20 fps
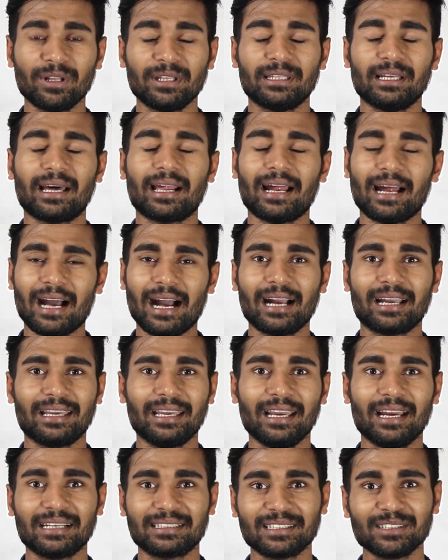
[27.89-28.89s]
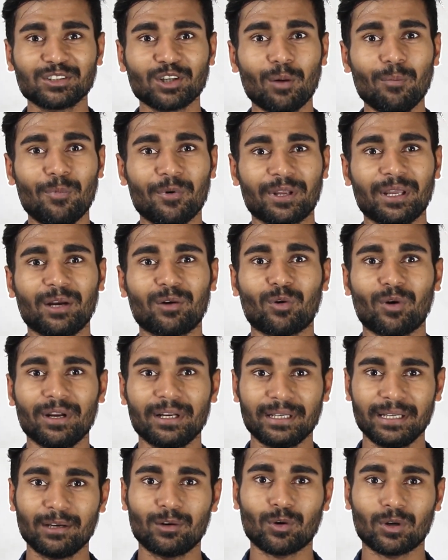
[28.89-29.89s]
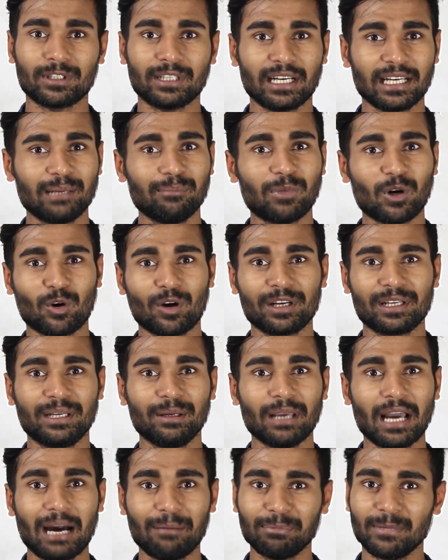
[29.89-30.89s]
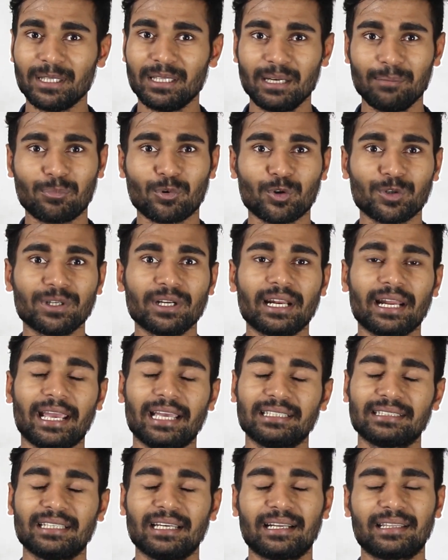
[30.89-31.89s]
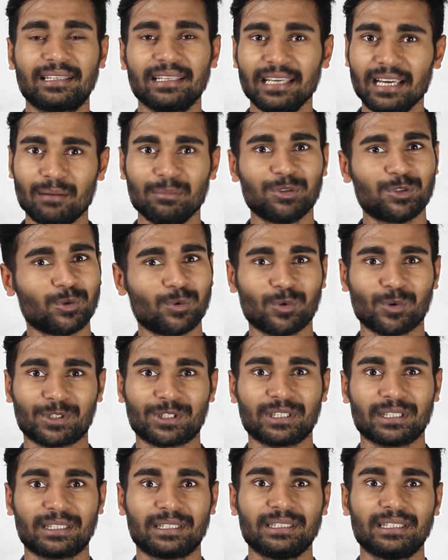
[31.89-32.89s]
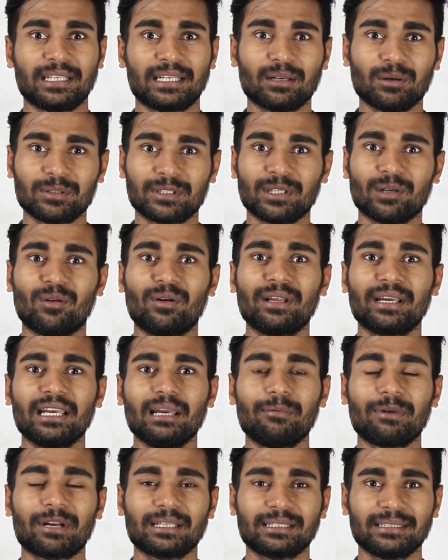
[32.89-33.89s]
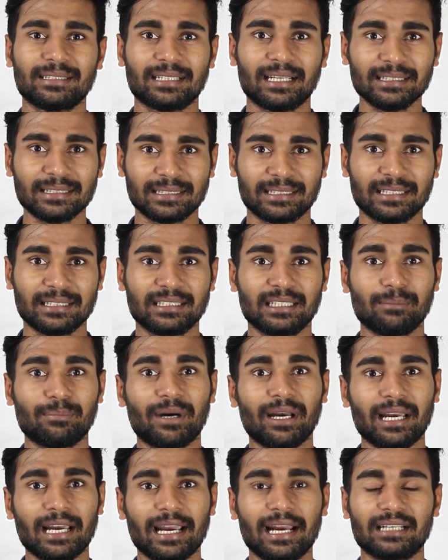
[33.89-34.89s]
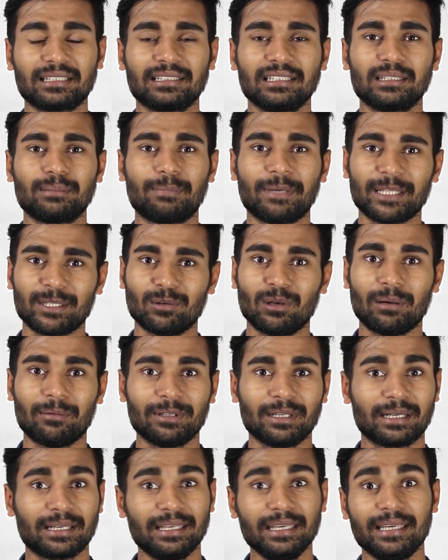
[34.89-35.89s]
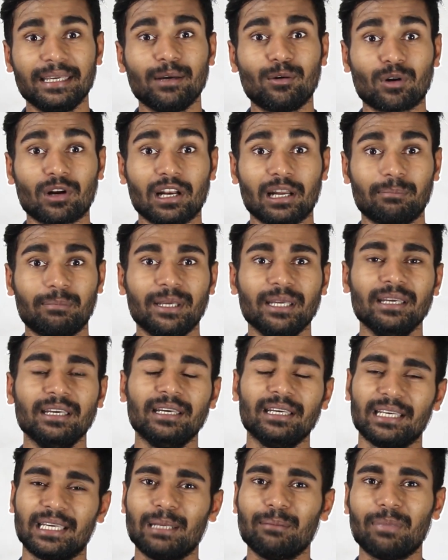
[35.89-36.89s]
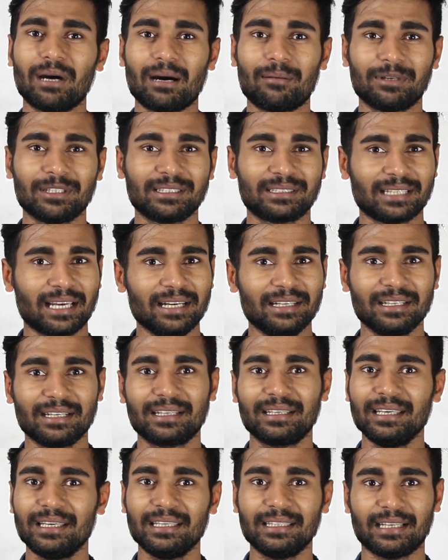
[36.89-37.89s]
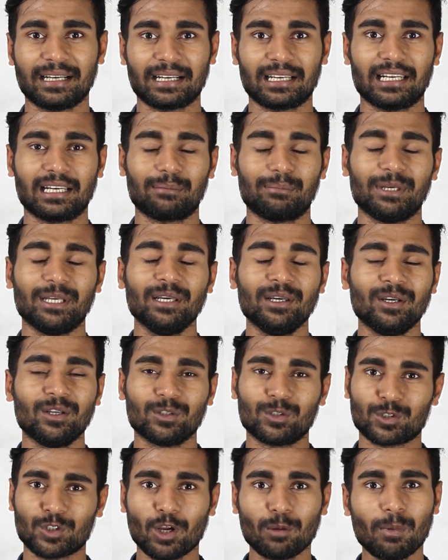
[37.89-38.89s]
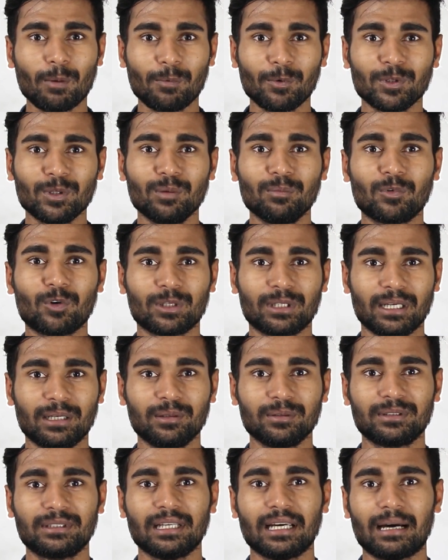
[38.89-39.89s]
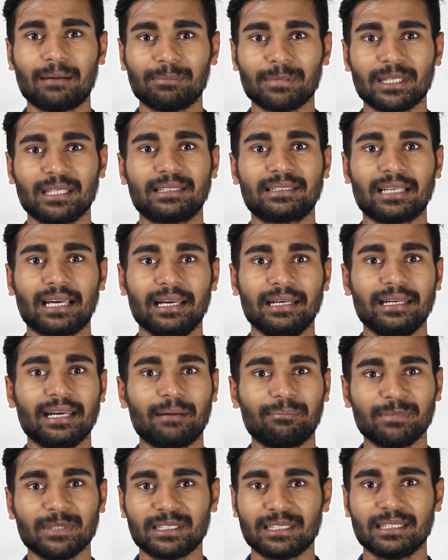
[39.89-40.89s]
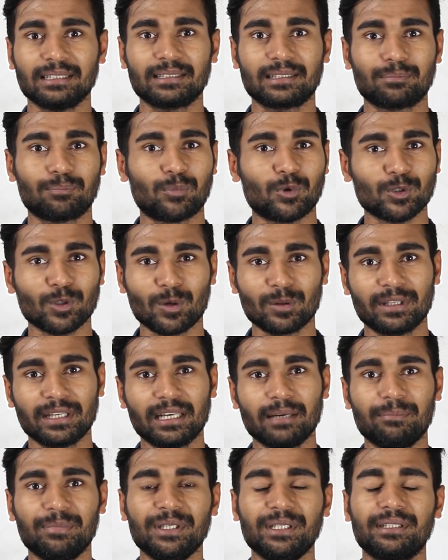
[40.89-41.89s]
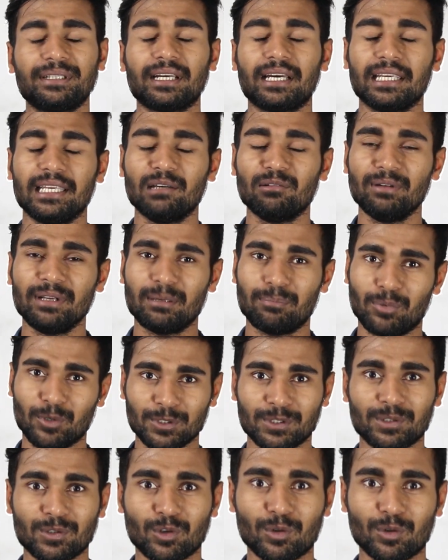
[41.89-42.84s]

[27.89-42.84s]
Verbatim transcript: করি তার আগে অ্যাডসেন্স সম্পর্কে কয়েকটি কথা কিংবা কয়েকটি আপনাদেরই প্রশ্নের অ্যান্সার দিয়ে আমি শুরু করতে চাচ্ছি সেটা হচ্ছে অনেকেই আমার কাছে জানতে চান যে ভাইয়া অ্যাডসেন্স পেতে হলে আমাদের কি কি করা লাগবে কিংবা আমাদের সাইটের কি কি থাকা লাগবে তো সর্বপ্রথম কথা হচ্ছে আপনাদের সাইটে আপনি জাস্ট পনেরো থেকে বিশটা ইউনিক পোস্ট